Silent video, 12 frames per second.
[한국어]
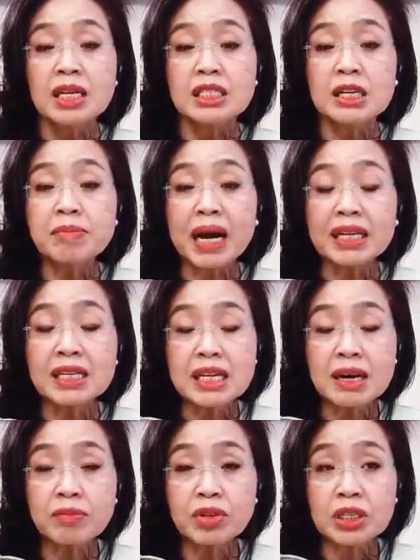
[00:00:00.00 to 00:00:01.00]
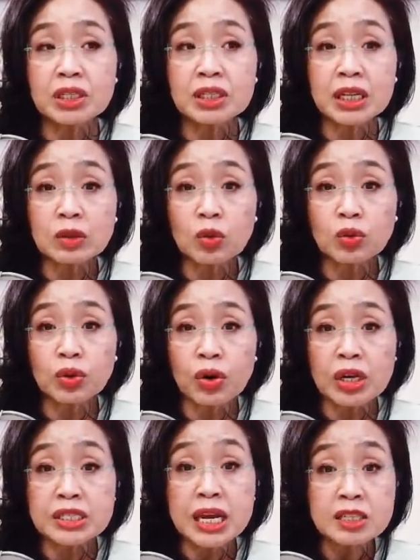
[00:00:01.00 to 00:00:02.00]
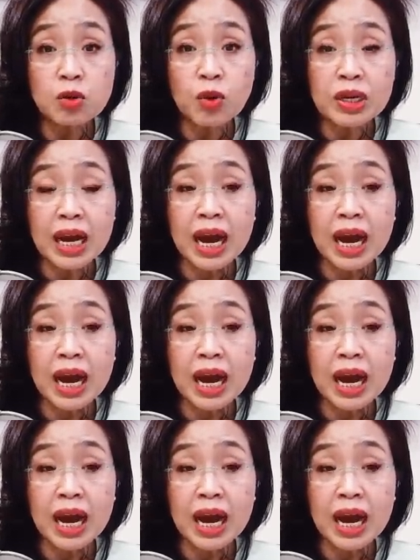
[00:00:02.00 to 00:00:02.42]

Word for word: 지금 많은 사람들은 대통령이 사실과